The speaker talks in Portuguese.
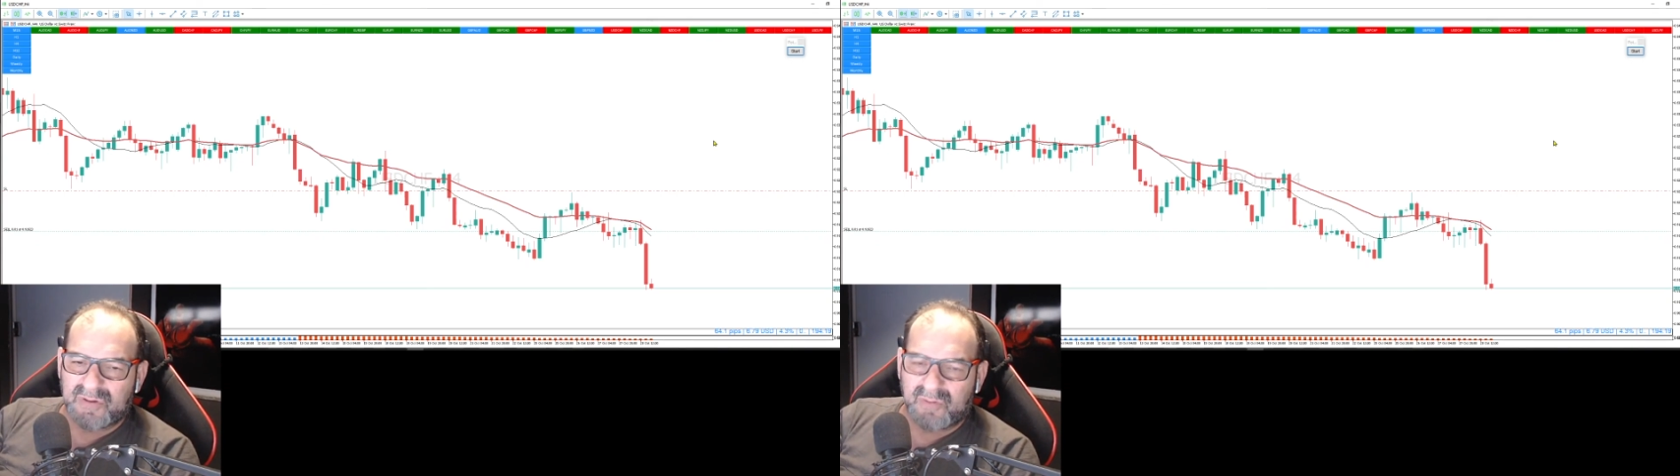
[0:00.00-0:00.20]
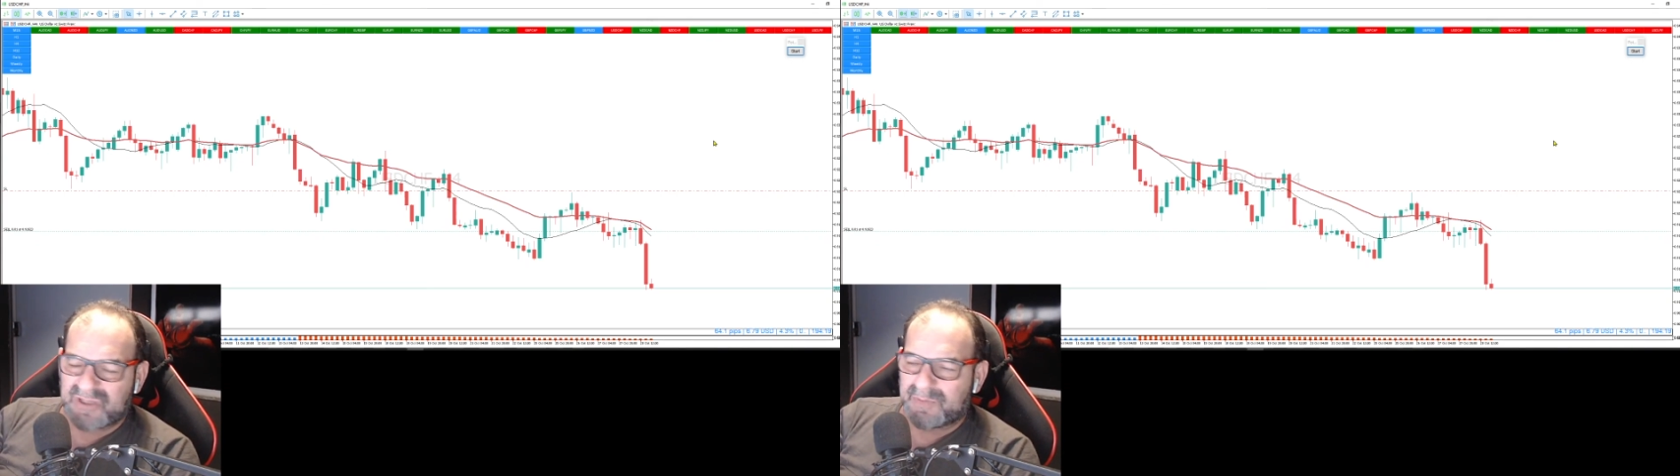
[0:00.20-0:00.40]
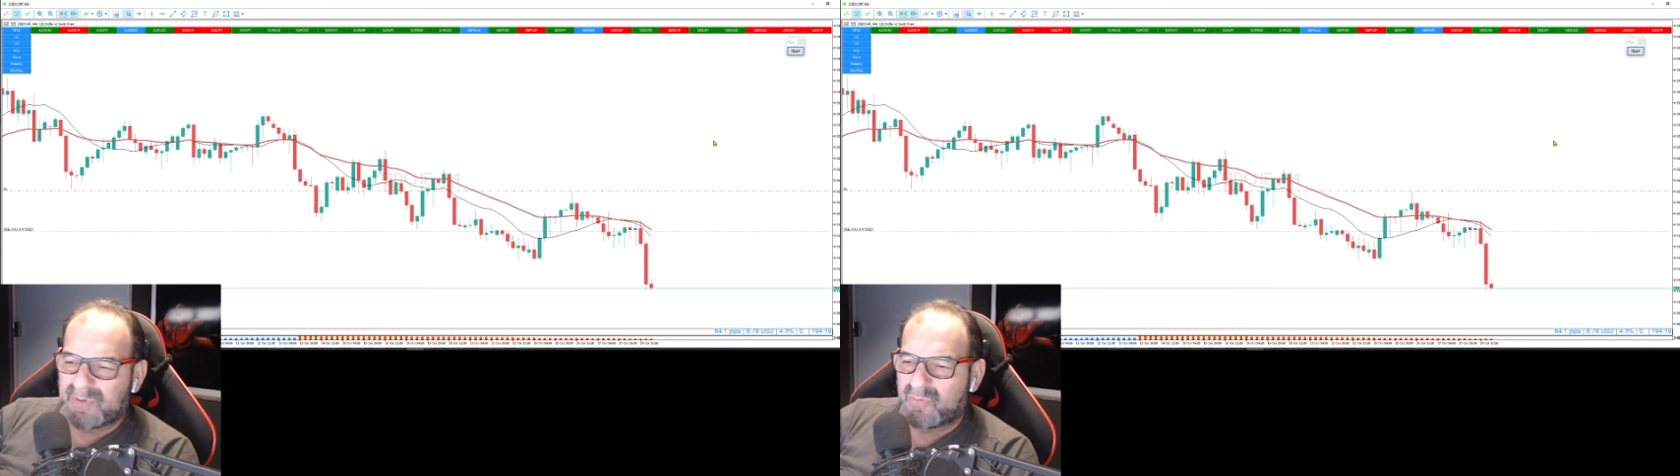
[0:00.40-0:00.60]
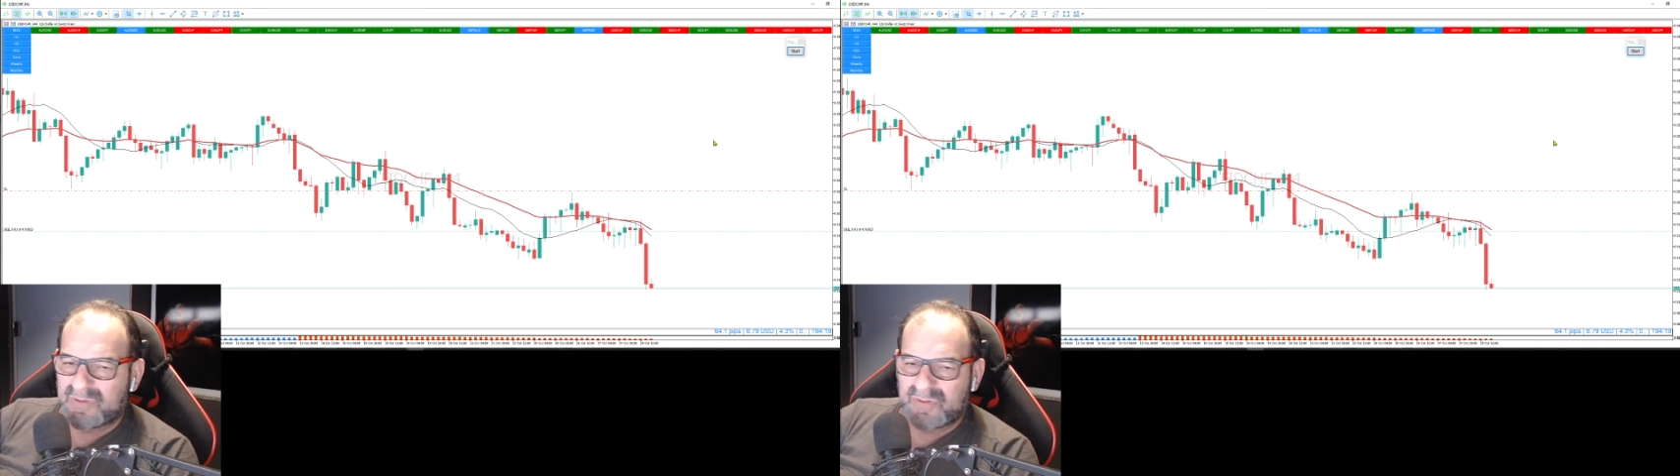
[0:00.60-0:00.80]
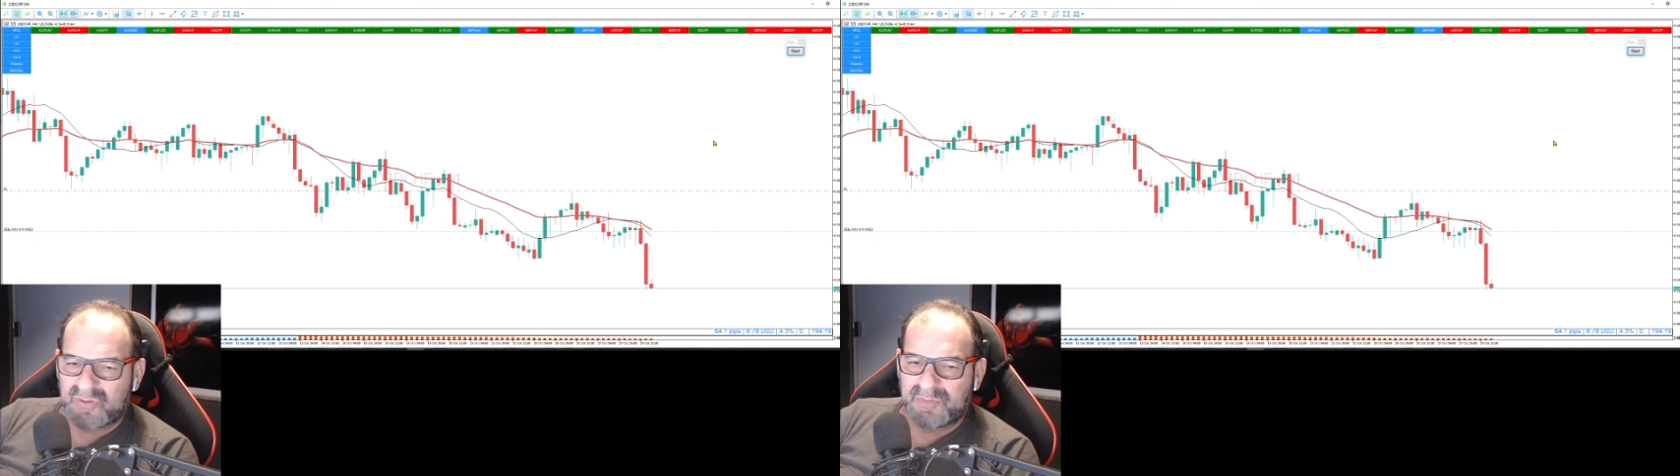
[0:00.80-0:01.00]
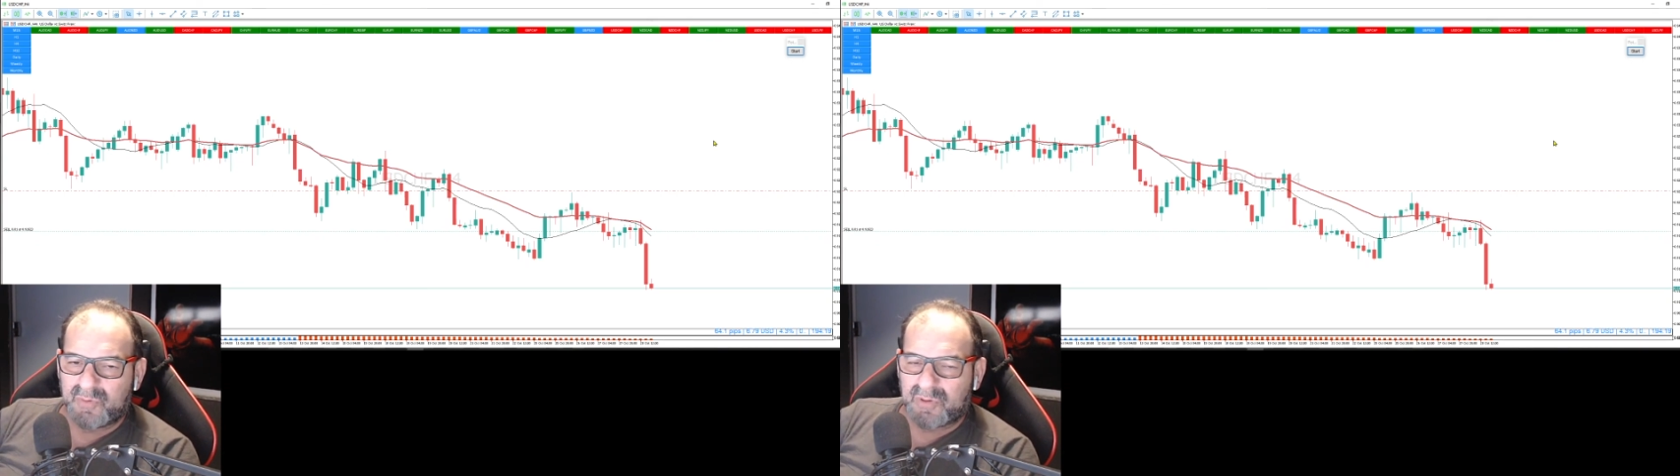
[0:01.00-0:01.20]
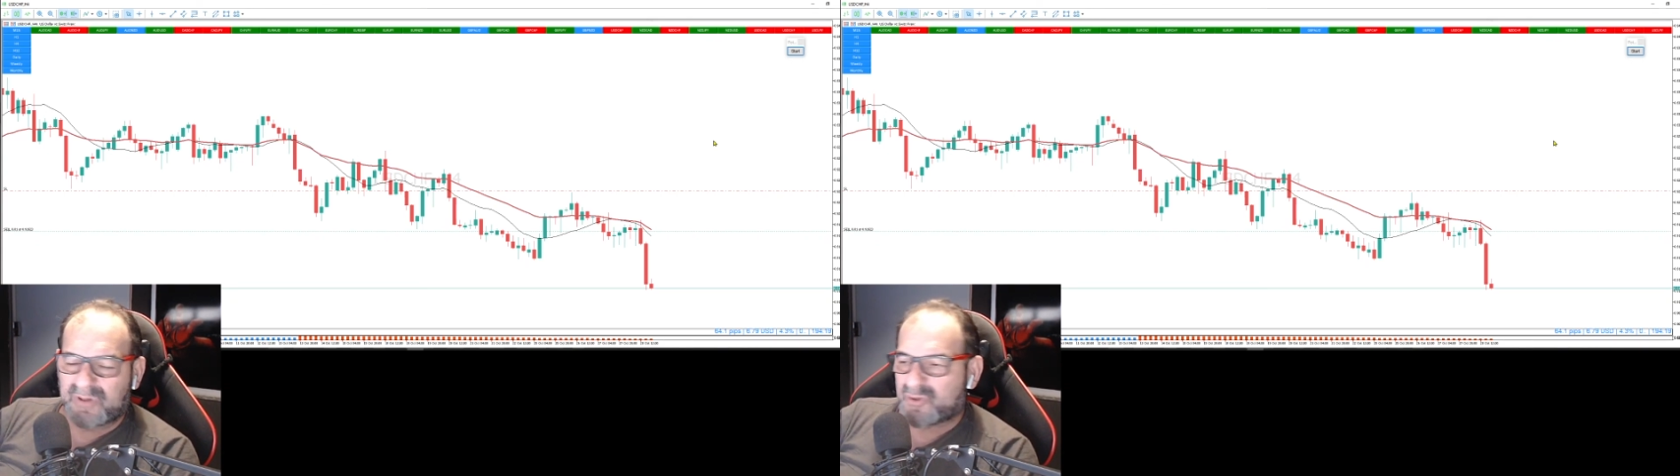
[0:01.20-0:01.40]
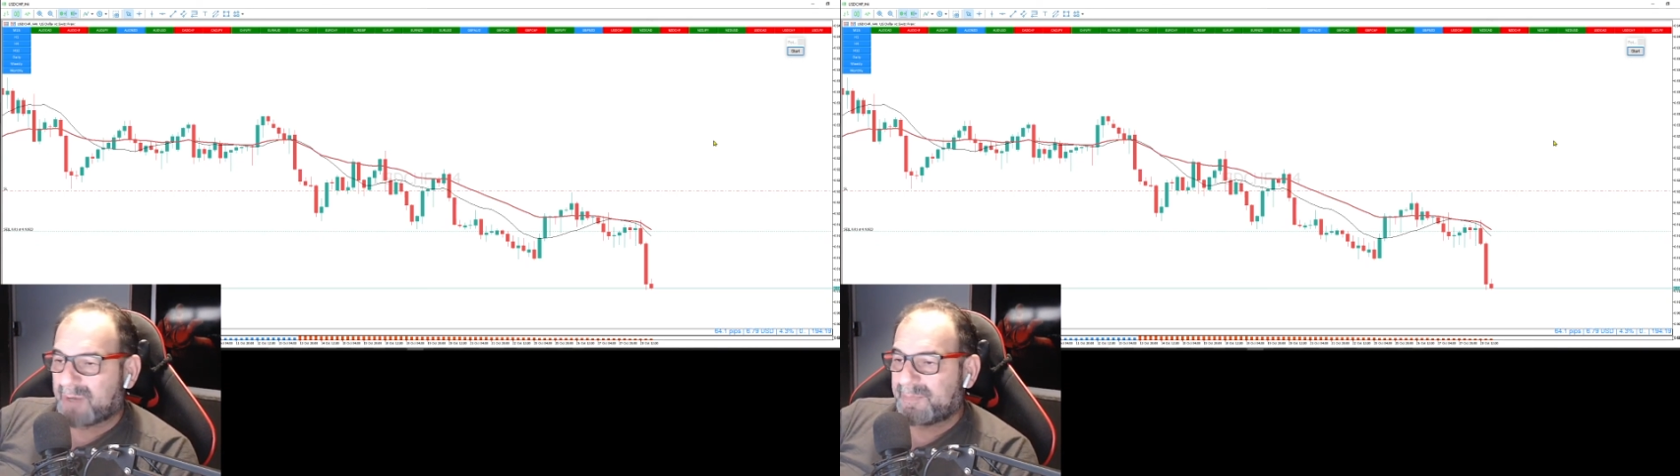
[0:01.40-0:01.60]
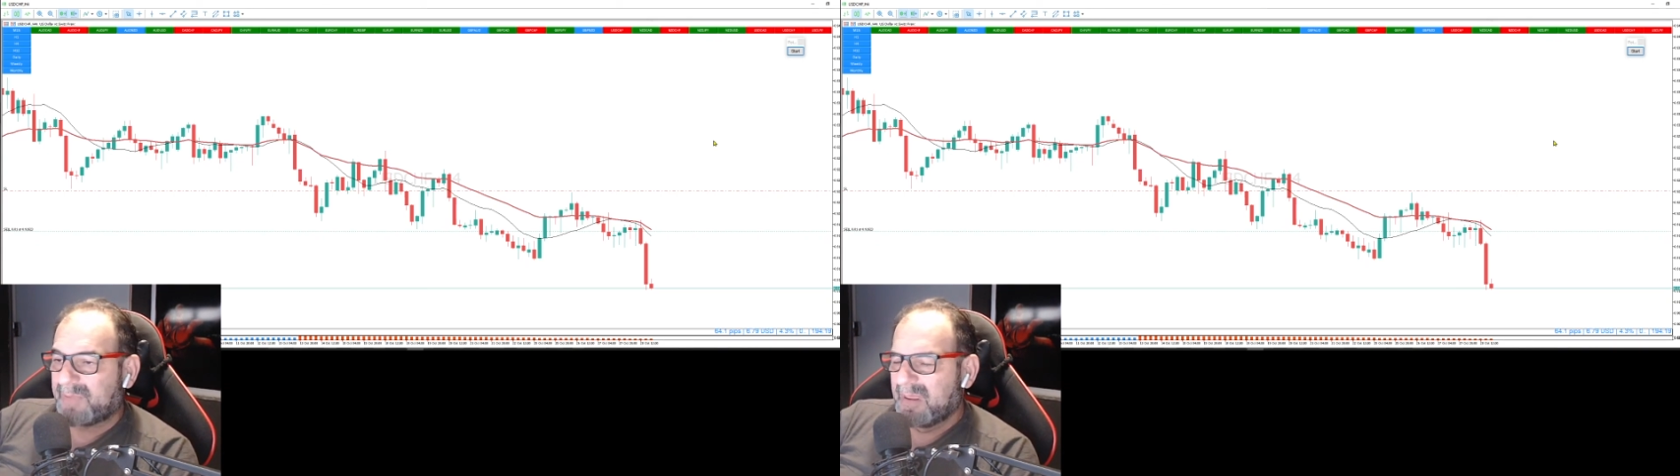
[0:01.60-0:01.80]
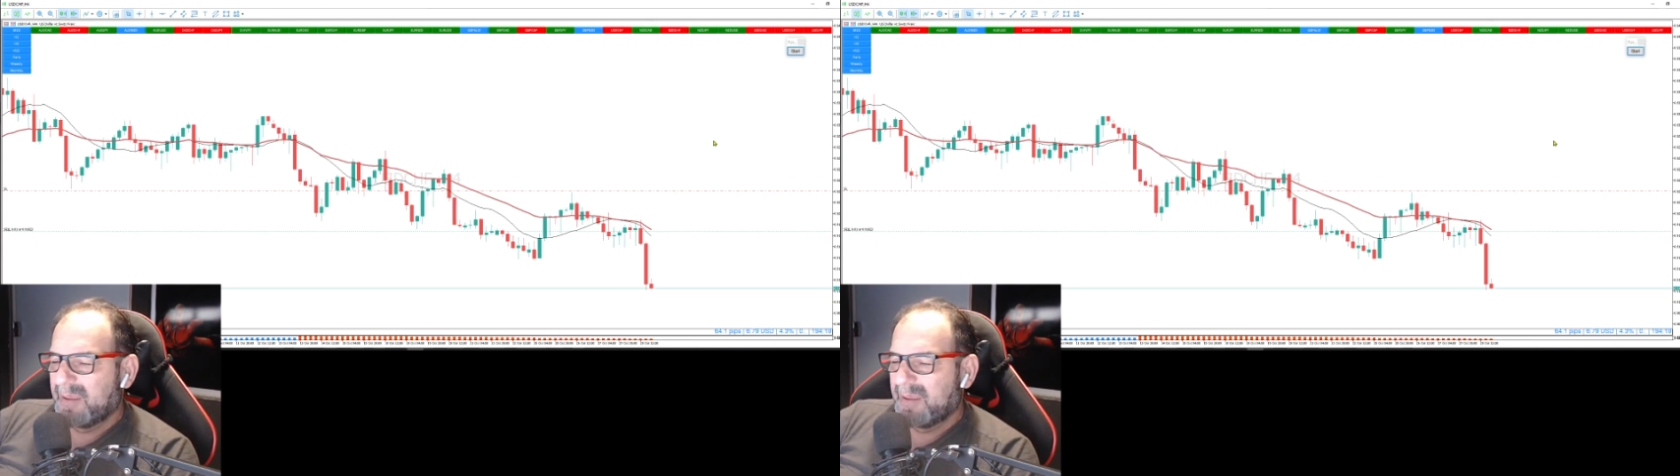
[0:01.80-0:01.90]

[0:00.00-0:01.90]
eu não gosto de chamar de curso, eu chamo de workshop,